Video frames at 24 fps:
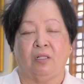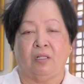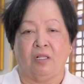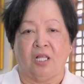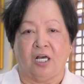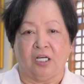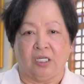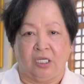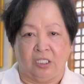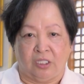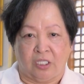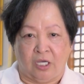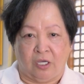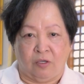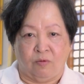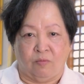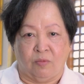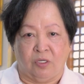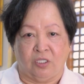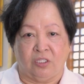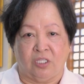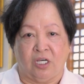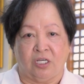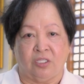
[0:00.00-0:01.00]
lagi tayong
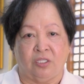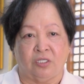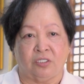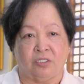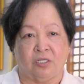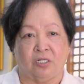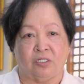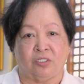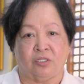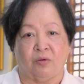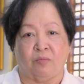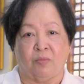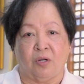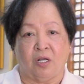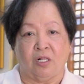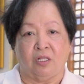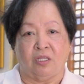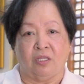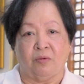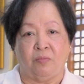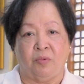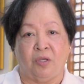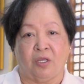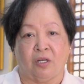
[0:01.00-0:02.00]
magdadasal sa
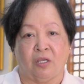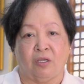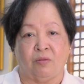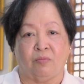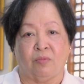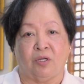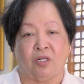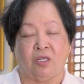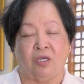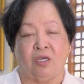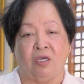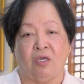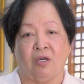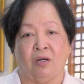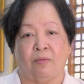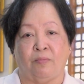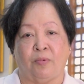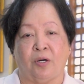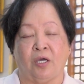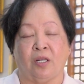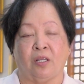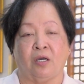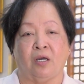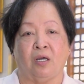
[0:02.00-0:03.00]
mahal na Birhen Maria
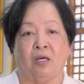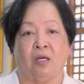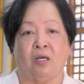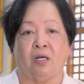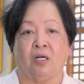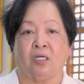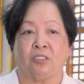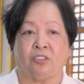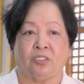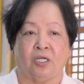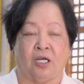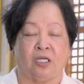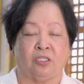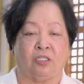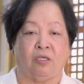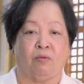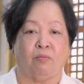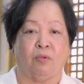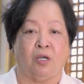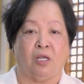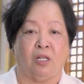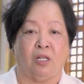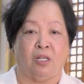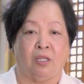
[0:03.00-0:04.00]
para at sa
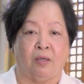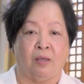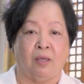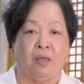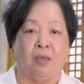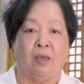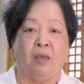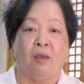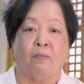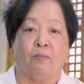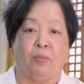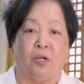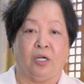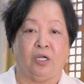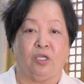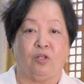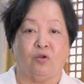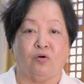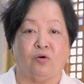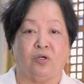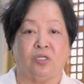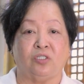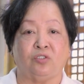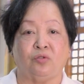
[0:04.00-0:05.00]
ating mahal na
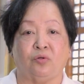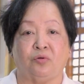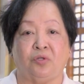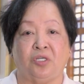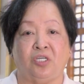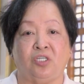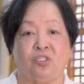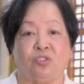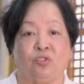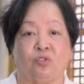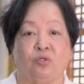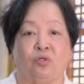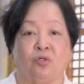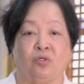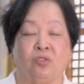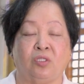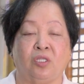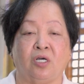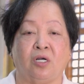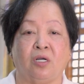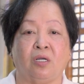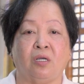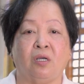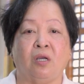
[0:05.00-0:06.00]
Panginoong Heso Kristo,
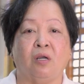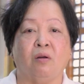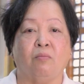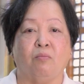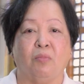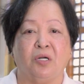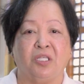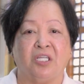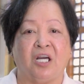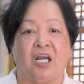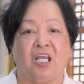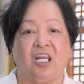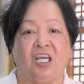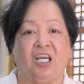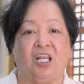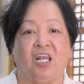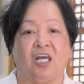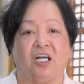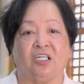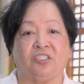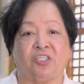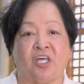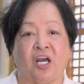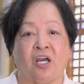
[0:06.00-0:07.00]
na manalig
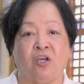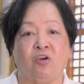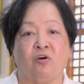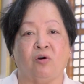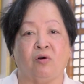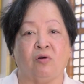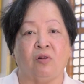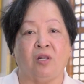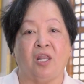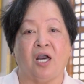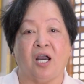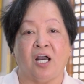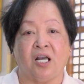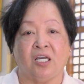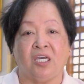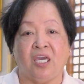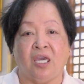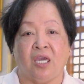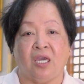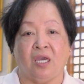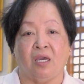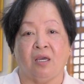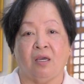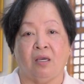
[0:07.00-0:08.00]
lang tayo
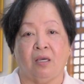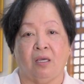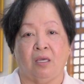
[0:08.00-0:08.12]
lagi,